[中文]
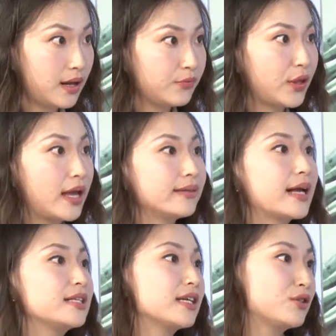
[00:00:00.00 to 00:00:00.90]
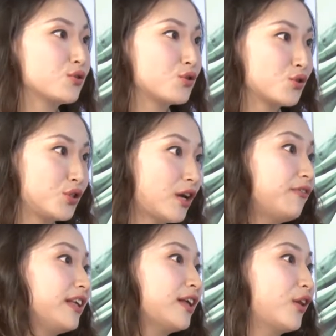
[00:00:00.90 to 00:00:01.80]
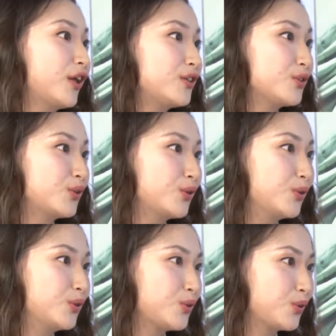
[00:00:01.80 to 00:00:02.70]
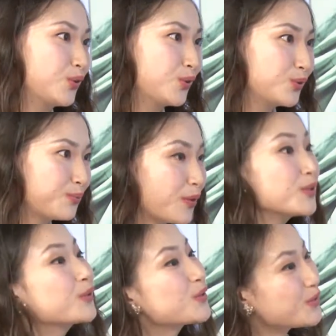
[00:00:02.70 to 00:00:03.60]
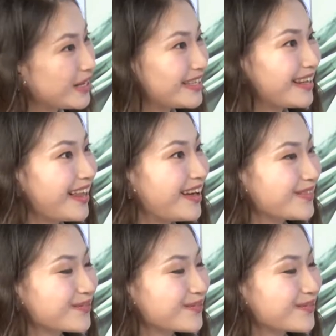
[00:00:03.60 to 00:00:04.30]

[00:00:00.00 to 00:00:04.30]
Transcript: 对，那这个就是消费掉了，就就保险公司赚钱了。你就